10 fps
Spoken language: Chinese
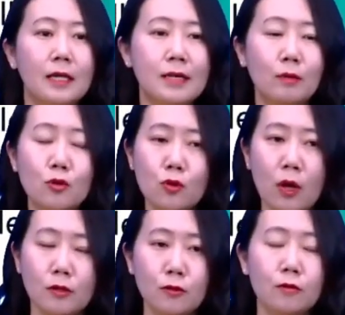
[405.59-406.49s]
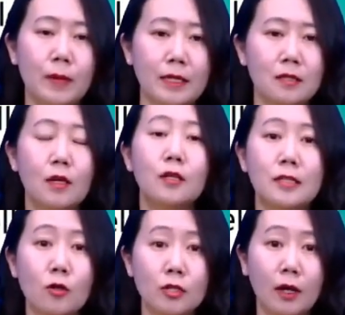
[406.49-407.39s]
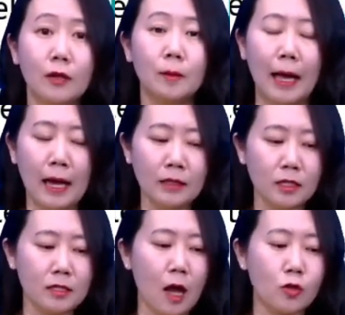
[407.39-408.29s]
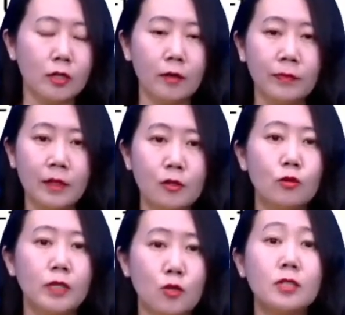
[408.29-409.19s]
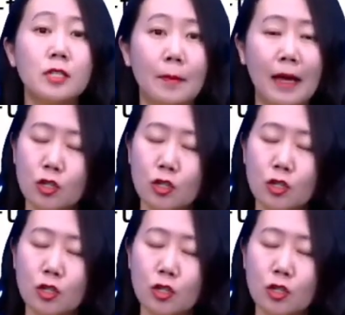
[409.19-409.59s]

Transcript: 再比如说 school bus，校车，对吧？哎，那这个校车，重点说的是什么呀？